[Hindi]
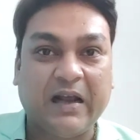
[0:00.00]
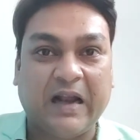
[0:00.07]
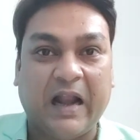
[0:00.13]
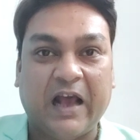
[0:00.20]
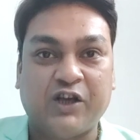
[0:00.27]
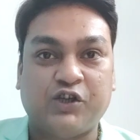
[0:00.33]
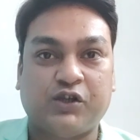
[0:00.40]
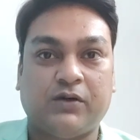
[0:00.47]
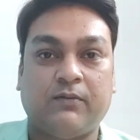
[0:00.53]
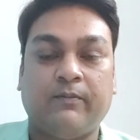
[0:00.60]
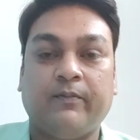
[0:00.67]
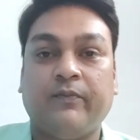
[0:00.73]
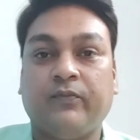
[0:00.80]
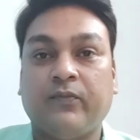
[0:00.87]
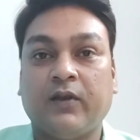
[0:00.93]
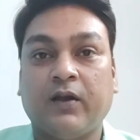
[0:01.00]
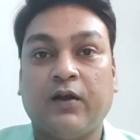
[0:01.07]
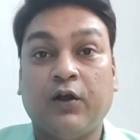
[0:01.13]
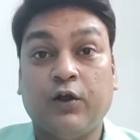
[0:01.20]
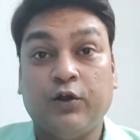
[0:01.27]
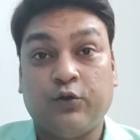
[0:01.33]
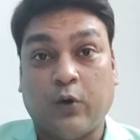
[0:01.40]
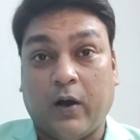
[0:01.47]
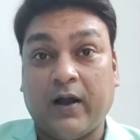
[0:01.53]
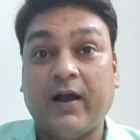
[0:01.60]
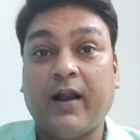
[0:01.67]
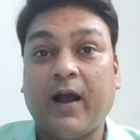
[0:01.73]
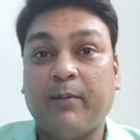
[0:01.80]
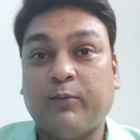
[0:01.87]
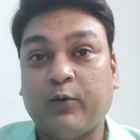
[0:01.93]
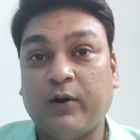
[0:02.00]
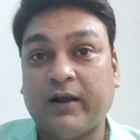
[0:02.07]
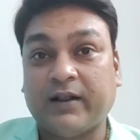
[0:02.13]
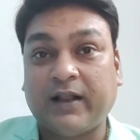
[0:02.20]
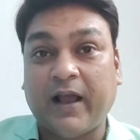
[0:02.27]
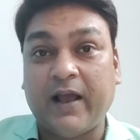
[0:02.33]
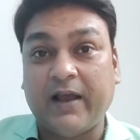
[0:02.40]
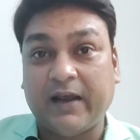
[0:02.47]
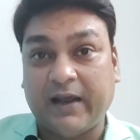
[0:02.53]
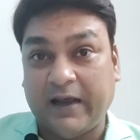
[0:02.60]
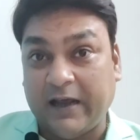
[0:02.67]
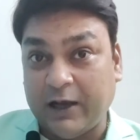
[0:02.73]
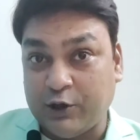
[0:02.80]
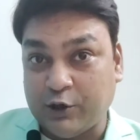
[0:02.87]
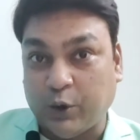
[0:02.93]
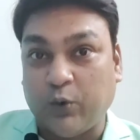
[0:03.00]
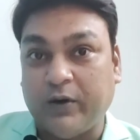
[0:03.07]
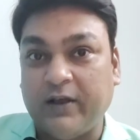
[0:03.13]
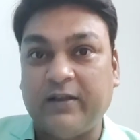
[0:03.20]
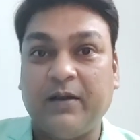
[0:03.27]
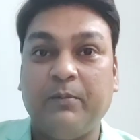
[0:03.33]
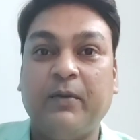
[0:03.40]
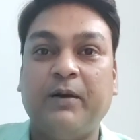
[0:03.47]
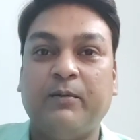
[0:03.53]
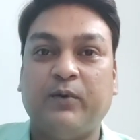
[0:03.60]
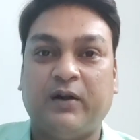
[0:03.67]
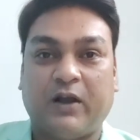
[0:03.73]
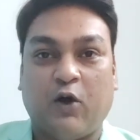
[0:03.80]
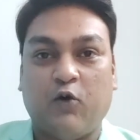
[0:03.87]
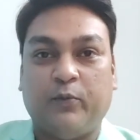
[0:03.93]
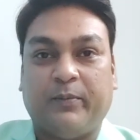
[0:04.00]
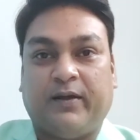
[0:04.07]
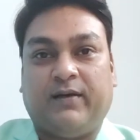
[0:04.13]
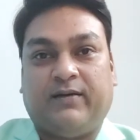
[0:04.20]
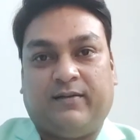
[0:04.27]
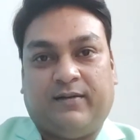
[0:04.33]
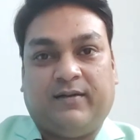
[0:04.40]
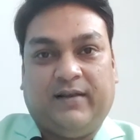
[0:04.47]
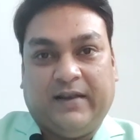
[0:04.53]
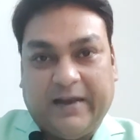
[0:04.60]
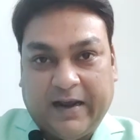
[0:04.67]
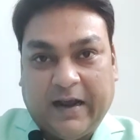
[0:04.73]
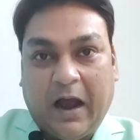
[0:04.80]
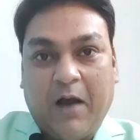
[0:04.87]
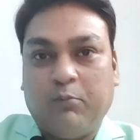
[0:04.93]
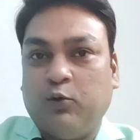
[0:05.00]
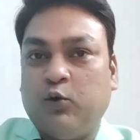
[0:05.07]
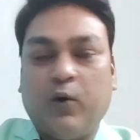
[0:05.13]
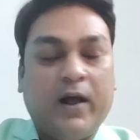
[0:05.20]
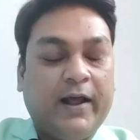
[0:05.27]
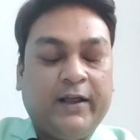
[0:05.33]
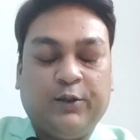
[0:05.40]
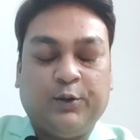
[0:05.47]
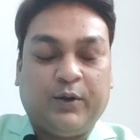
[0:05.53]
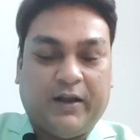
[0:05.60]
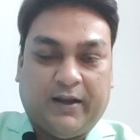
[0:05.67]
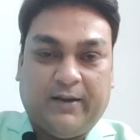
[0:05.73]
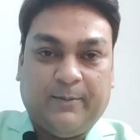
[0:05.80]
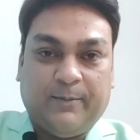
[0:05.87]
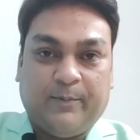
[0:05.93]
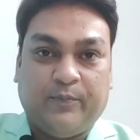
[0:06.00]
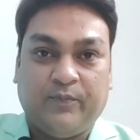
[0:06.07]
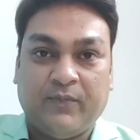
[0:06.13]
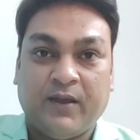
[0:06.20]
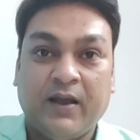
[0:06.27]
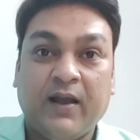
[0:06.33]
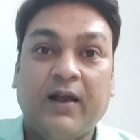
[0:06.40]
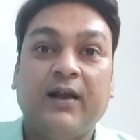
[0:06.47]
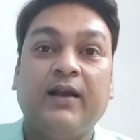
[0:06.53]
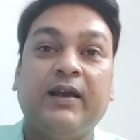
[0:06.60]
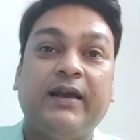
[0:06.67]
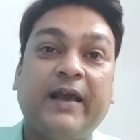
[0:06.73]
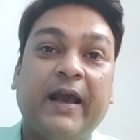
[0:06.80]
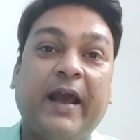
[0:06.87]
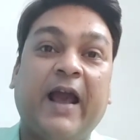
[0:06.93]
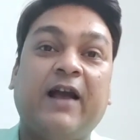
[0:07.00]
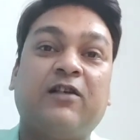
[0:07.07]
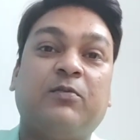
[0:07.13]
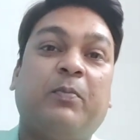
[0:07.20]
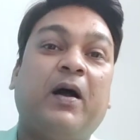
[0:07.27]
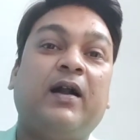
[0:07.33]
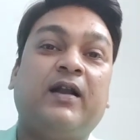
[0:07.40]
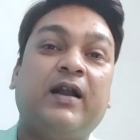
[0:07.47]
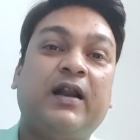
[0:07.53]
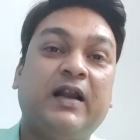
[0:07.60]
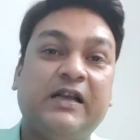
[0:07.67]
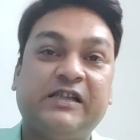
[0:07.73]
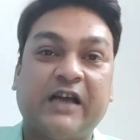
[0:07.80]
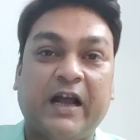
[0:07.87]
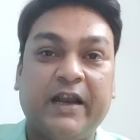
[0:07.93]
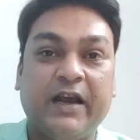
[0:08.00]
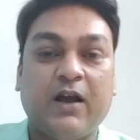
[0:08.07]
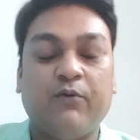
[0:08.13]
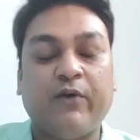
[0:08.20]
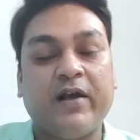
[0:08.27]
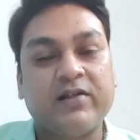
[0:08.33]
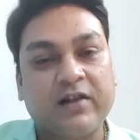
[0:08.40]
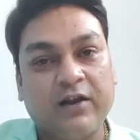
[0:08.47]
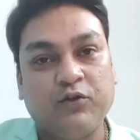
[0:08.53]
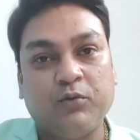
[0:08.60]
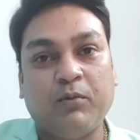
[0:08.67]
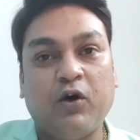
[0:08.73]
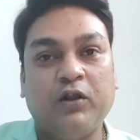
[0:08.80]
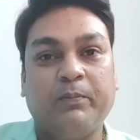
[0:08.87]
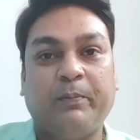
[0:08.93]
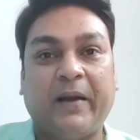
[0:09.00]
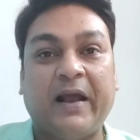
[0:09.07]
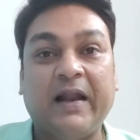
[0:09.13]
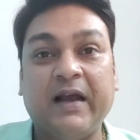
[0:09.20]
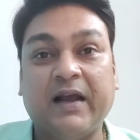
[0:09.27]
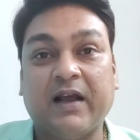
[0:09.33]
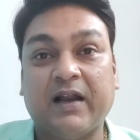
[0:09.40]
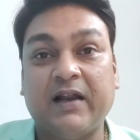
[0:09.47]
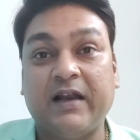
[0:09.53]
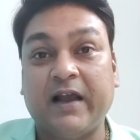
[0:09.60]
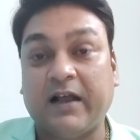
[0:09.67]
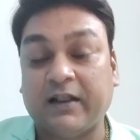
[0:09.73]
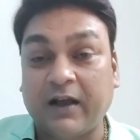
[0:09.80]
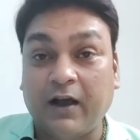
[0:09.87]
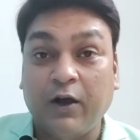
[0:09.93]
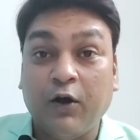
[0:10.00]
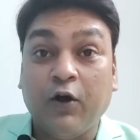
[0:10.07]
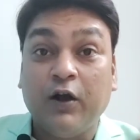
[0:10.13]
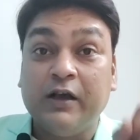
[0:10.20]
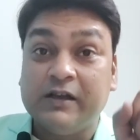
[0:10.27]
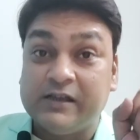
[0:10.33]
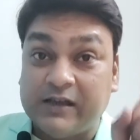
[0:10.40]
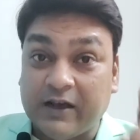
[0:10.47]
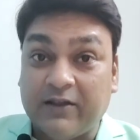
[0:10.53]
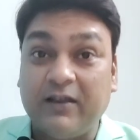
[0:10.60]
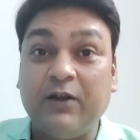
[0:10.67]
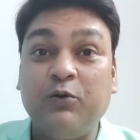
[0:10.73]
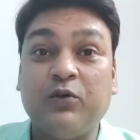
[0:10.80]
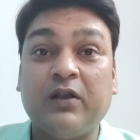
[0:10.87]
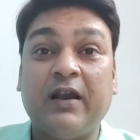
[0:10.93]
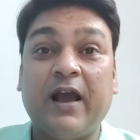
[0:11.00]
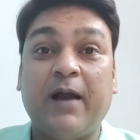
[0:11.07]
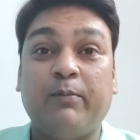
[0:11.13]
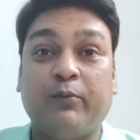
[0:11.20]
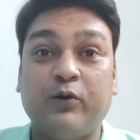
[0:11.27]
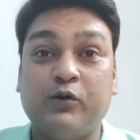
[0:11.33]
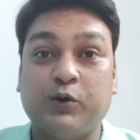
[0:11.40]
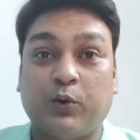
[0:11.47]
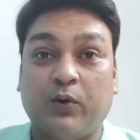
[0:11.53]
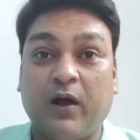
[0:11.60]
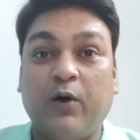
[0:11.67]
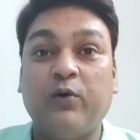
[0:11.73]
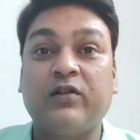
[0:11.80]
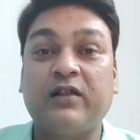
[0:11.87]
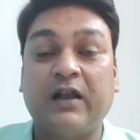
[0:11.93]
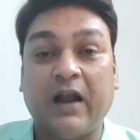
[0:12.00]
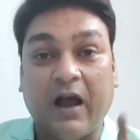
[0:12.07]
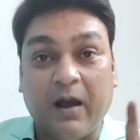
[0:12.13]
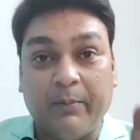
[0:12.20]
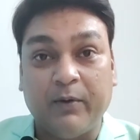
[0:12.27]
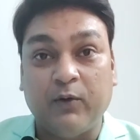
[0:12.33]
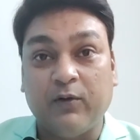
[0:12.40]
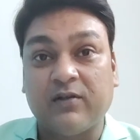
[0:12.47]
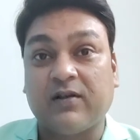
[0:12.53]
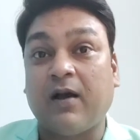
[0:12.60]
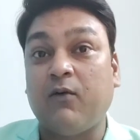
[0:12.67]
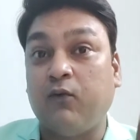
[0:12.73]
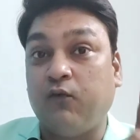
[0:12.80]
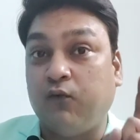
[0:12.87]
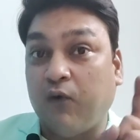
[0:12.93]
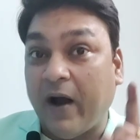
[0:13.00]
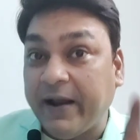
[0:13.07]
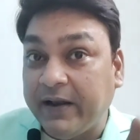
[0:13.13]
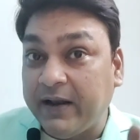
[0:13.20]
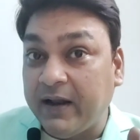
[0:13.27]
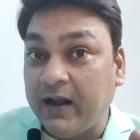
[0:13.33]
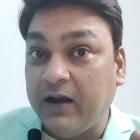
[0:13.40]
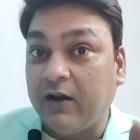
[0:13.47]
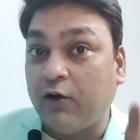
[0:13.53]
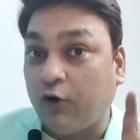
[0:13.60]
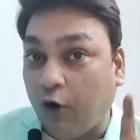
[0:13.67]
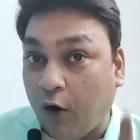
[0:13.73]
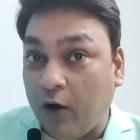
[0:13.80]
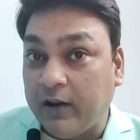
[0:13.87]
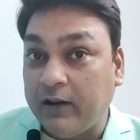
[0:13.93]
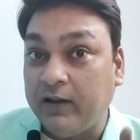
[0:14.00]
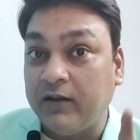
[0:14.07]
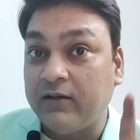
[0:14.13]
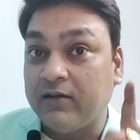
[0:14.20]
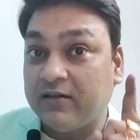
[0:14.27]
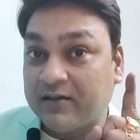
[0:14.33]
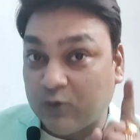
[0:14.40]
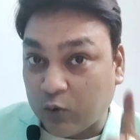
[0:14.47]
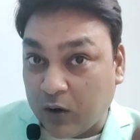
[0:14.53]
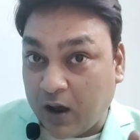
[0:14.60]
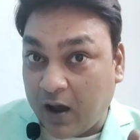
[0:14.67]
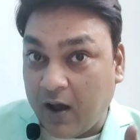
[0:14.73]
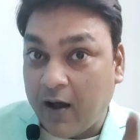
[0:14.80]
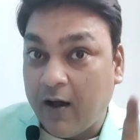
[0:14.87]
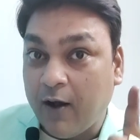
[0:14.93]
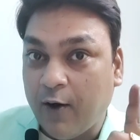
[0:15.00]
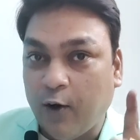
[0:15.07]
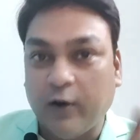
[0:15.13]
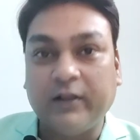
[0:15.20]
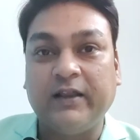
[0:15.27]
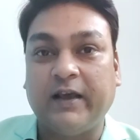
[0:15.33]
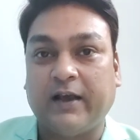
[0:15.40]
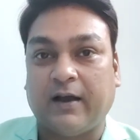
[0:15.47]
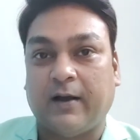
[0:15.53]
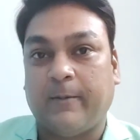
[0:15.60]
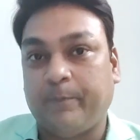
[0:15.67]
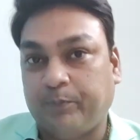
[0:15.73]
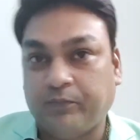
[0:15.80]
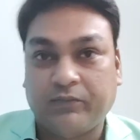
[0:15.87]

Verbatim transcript: क्लैश तो अगर आपको लगता है कि एक छोटे से मन मटाव में ये काम हुआ है तो नहीं ये एक्स पार्टनर ने जाने का फैसला तो बहुत पहले कर लिया था जिस दिन उसने आपको छोड़ा उस दिन आपने उसका फाइनल कॉल सुना और देखा